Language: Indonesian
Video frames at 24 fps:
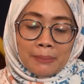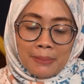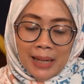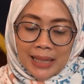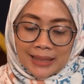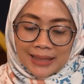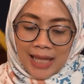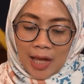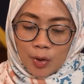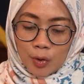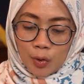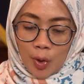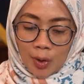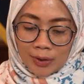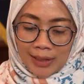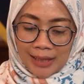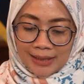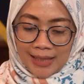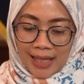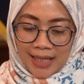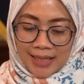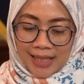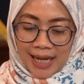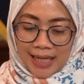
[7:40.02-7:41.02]
15 tahun Kota
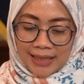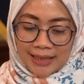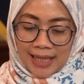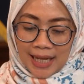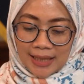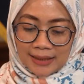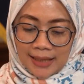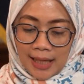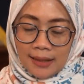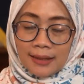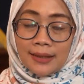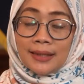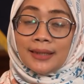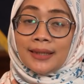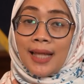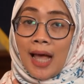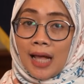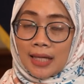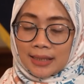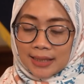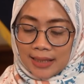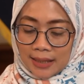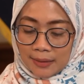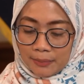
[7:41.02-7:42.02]
Tangerang Selatan,
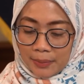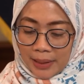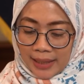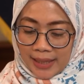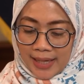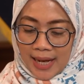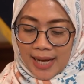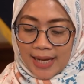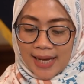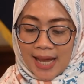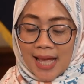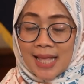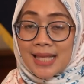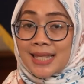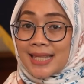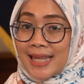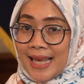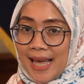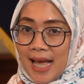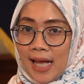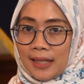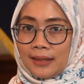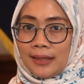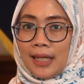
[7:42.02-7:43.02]
Tangsel Berdaya,
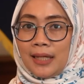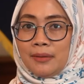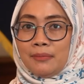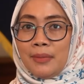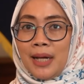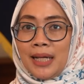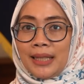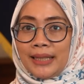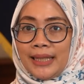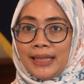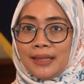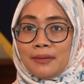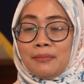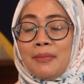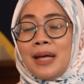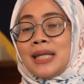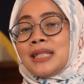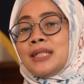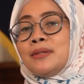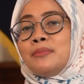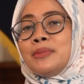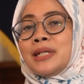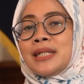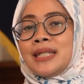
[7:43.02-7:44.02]
Sehat dan Bangkit.
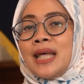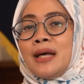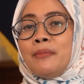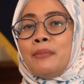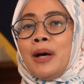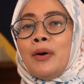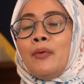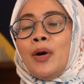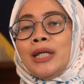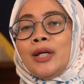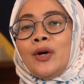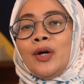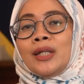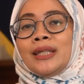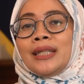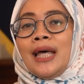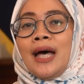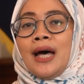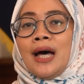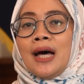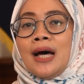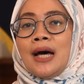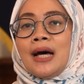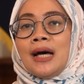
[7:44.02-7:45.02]
Masih bersama Wali
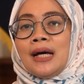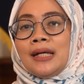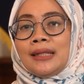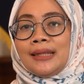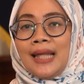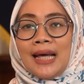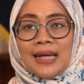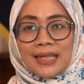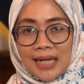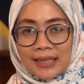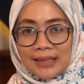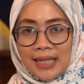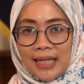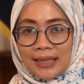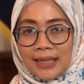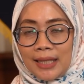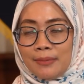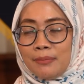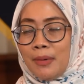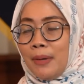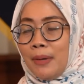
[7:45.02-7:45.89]
Kota Tangerang Selatan